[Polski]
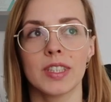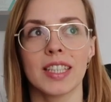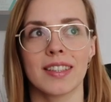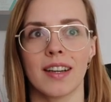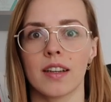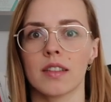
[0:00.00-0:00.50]

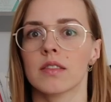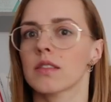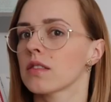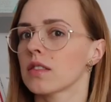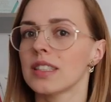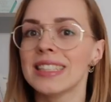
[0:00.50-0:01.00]
dietach
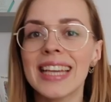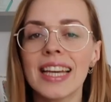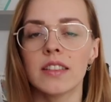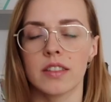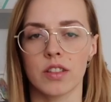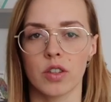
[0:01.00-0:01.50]

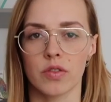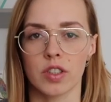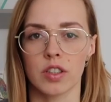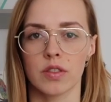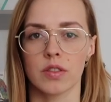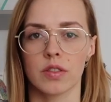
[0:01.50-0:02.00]

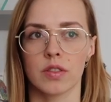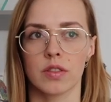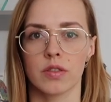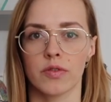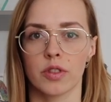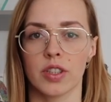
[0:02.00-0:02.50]

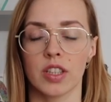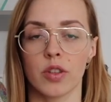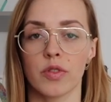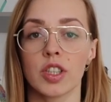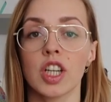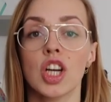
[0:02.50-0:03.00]

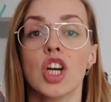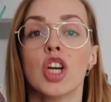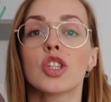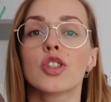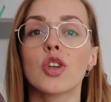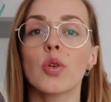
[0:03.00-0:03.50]
niskowęglowodanowych
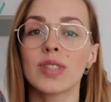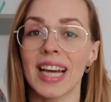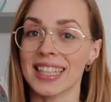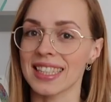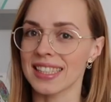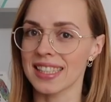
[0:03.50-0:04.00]
są
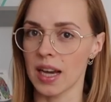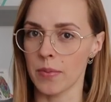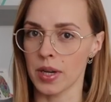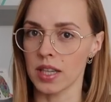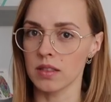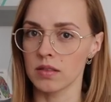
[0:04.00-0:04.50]
takie
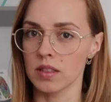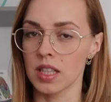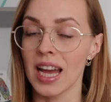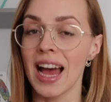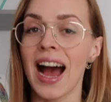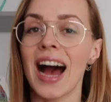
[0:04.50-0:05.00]
same,
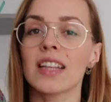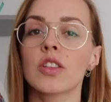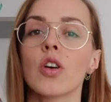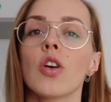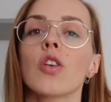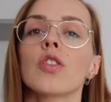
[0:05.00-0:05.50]
a
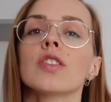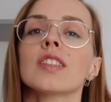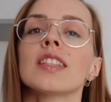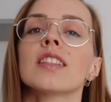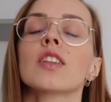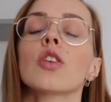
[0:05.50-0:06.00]
to
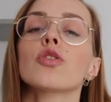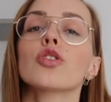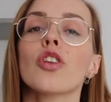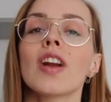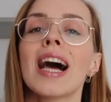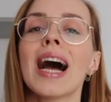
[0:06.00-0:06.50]

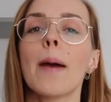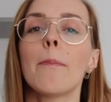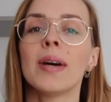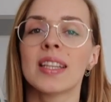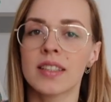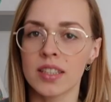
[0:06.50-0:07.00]
kontrola
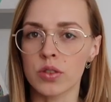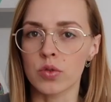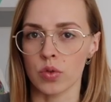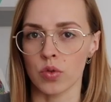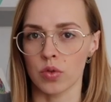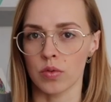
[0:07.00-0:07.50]

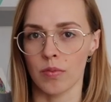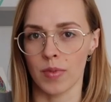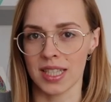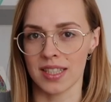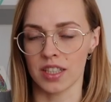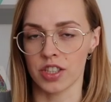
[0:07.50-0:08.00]
apetytu
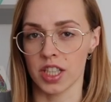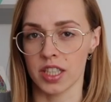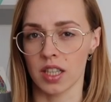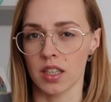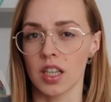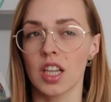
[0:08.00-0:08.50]
ma
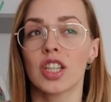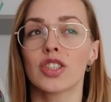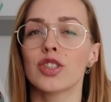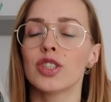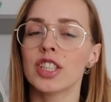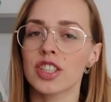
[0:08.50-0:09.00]
znaczenie.
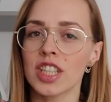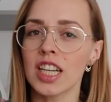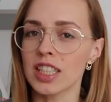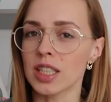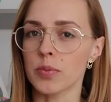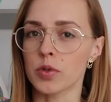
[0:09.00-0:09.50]
Czyli
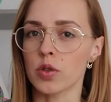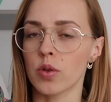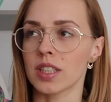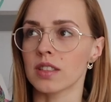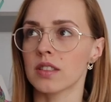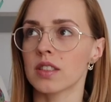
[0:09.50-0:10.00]
jeżeli na
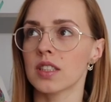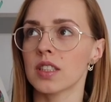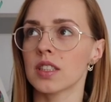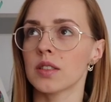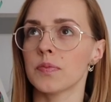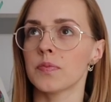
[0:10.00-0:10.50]
przykład
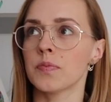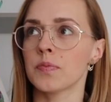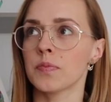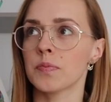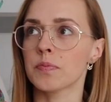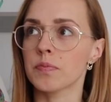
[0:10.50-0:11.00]
ty
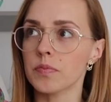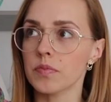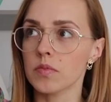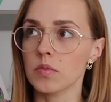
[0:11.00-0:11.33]
mm,